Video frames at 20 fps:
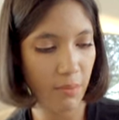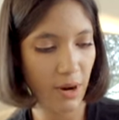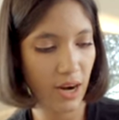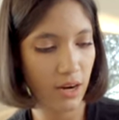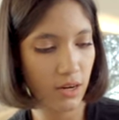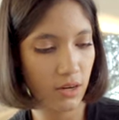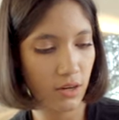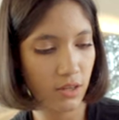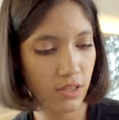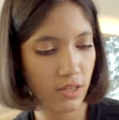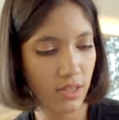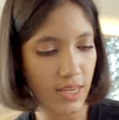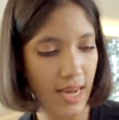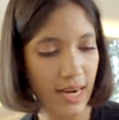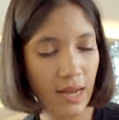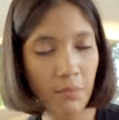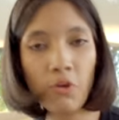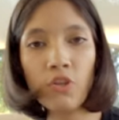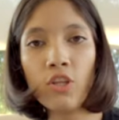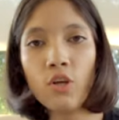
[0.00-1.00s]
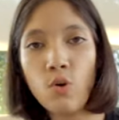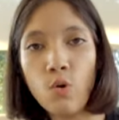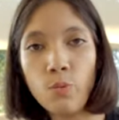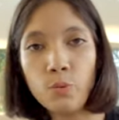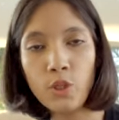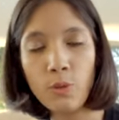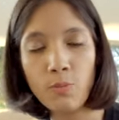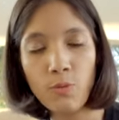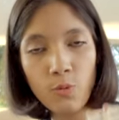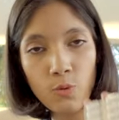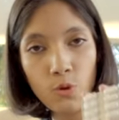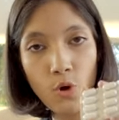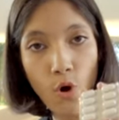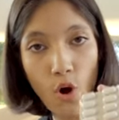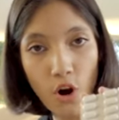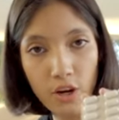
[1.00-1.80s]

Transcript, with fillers: আমার জানা মতে খুব সম্ভবত